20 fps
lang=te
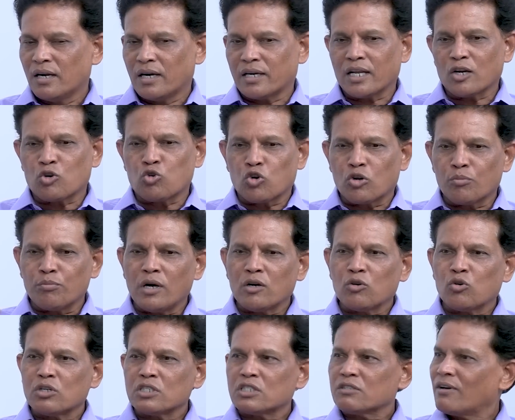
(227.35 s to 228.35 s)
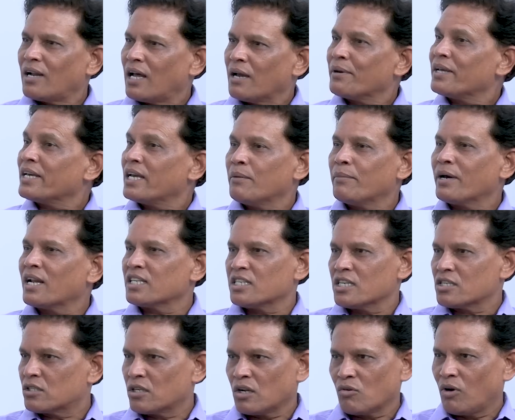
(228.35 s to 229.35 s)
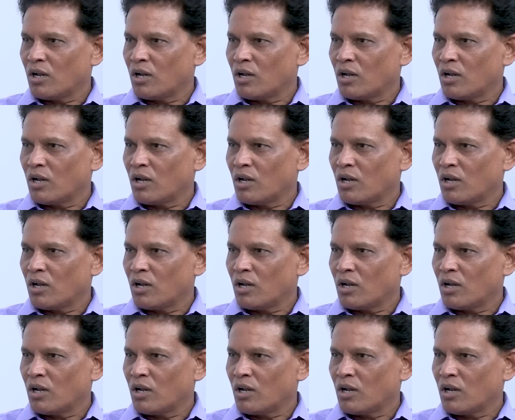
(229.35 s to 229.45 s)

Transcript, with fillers: అంటే కుటుంబం గురించి వాళ్ళు ఆమె ఏమైనా చేస్తారు